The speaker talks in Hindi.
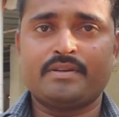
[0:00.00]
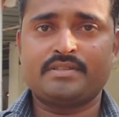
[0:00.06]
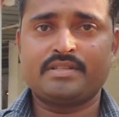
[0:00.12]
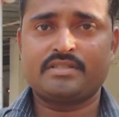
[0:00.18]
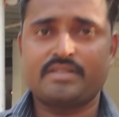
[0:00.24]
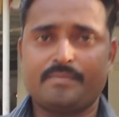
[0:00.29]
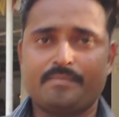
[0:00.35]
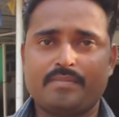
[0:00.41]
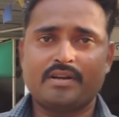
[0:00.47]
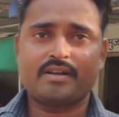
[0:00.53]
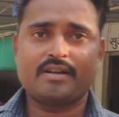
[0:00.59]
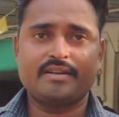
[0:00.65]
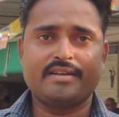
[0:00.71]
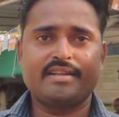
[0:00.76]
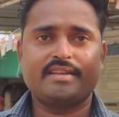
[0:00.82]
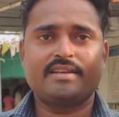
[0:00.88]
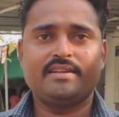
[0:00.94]
पेपर से संपर्क
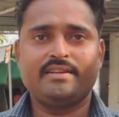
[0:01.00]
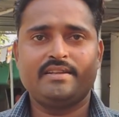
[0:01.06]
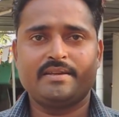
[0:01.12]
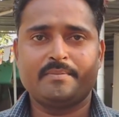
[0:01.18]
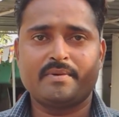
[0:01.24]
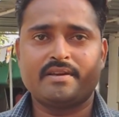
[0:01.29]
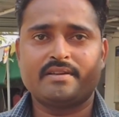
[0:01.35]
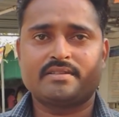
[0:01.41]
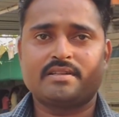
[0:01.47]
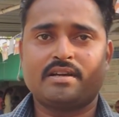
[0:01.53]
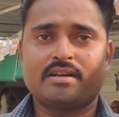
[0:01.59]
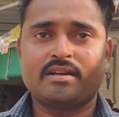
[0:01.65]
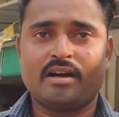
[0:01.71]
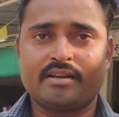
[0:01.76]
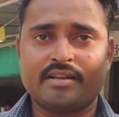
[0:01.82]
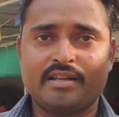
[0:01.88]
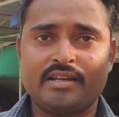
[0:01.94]
करने के लिए मैं
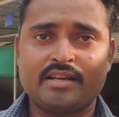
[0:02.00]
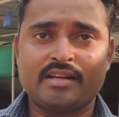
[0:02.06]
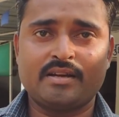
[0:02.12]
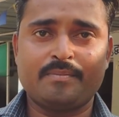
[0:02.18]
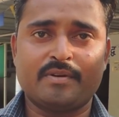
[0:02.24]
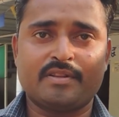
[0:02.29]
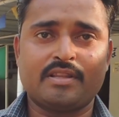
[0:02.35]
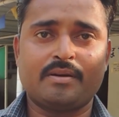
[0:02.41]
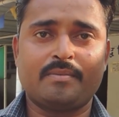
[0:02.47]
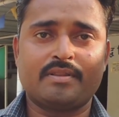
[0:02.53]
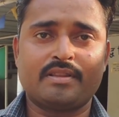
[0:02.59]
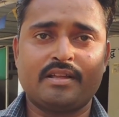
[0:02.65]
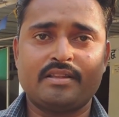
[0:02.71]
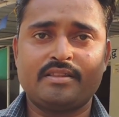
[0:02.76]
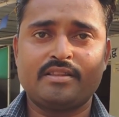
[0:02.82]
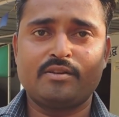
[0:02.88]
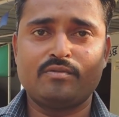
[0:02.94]
इसका कार्यालय का पता
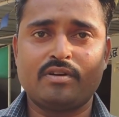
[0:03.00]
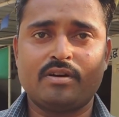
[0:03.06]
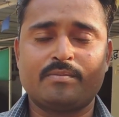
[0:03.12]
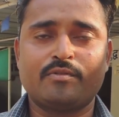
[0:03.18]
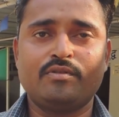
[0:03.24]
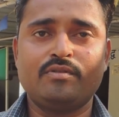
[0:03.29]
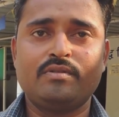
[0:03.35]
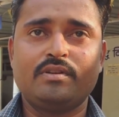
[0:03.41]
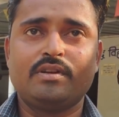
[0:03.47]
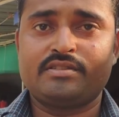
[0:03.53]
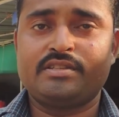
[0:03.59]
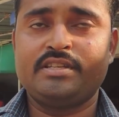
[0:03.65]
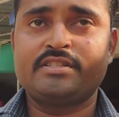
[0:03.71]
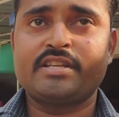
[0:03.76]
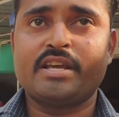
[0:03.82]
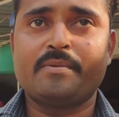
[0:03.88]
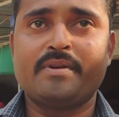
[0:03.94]
बता देता हूँ आपको
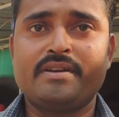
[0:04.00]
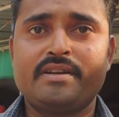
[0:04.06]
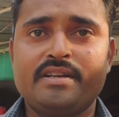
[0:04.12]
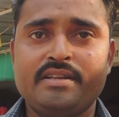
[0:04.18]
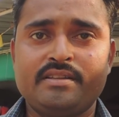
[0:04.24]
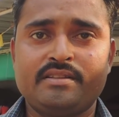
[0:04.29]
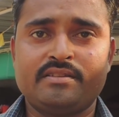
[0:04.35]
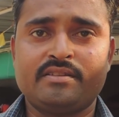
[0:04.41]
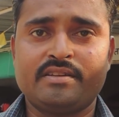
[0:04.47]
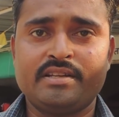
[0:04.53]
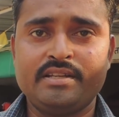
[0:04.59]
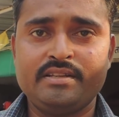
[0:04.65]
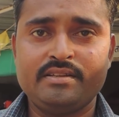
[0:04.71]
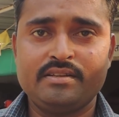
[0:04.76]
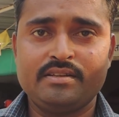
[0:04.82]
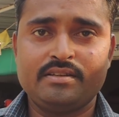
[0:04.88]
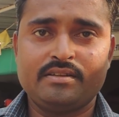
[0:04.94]
सी सेवेंटी
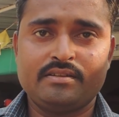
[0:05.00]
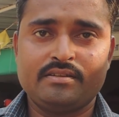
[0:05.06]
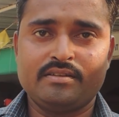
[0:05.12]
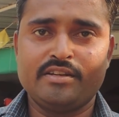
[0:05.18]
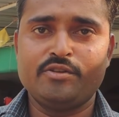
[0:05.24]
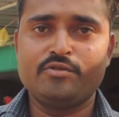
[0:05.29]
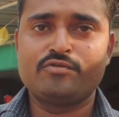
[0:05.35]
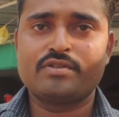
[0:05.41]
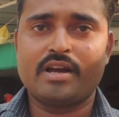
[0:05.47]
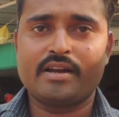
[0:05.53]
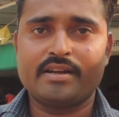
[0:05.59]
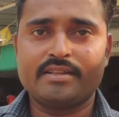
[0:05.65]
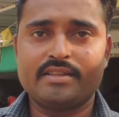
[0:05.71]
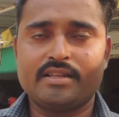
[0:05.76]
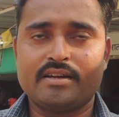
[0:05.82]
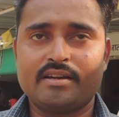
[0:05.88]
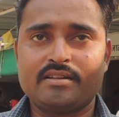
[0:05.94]
थ्री न्यू
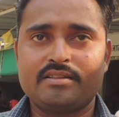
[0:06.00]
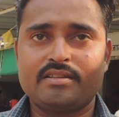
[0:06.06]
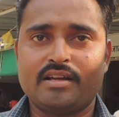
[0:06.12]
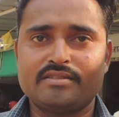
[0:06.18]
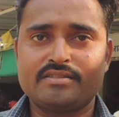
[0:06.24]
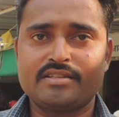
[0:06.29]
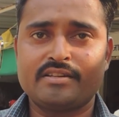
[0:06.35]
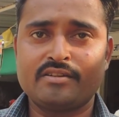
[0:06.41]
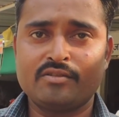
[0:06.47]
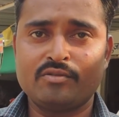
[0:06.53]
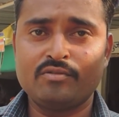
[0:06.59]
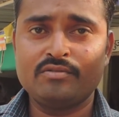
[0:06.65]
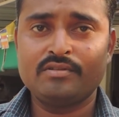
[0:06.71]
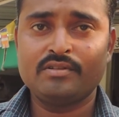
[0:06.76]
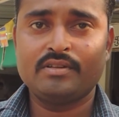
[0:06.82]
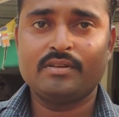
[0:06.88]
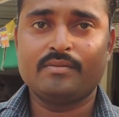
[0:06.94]
साकेत नगर तानसेन
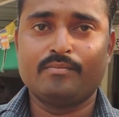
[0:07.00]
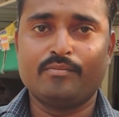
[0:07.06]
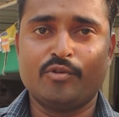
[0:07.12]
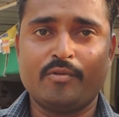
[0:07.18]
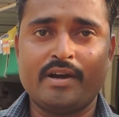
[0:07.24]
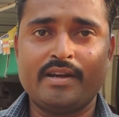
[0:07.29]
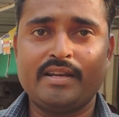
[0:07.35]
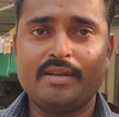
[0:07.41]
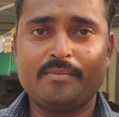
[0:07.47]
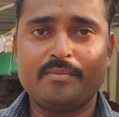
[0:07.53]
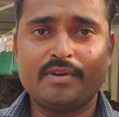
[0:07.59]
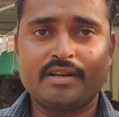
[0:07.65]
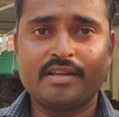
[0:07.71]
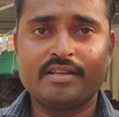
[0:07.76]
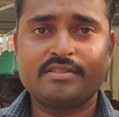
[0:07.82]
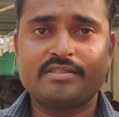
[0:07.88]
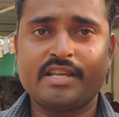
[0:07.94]
रोड मोबाइल
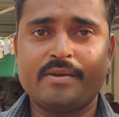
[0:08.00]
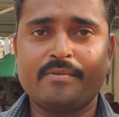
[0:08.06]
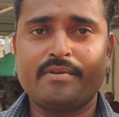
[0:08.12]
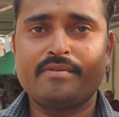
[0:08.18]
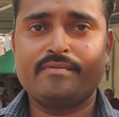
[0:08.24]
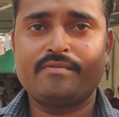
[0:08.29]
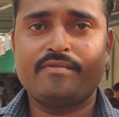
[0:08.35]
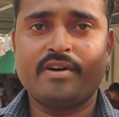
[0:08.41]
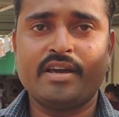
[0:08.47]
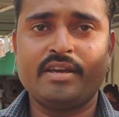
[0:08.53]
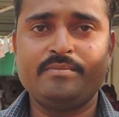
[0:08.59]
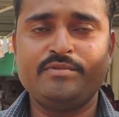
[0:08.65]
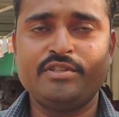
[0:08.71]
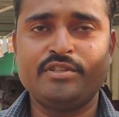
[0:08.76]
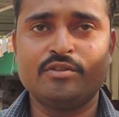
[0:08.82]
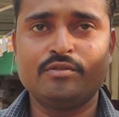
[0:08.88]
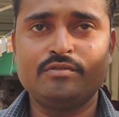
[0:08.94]
नंबर है सेवन
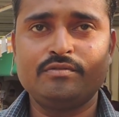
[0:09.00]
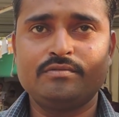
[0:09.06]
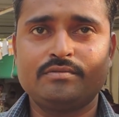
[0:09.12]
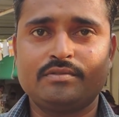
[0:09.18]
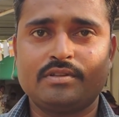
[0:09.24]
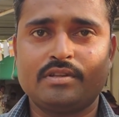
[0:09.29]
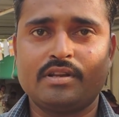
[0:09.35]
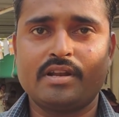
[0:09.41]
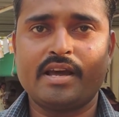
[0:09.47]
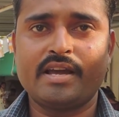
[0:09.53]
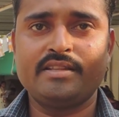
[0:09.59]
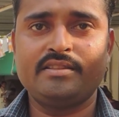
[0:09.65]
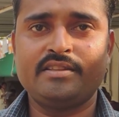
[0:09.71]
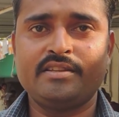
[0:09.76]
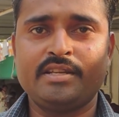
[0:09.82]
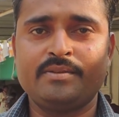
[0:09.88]
फाइव जीरो नाइन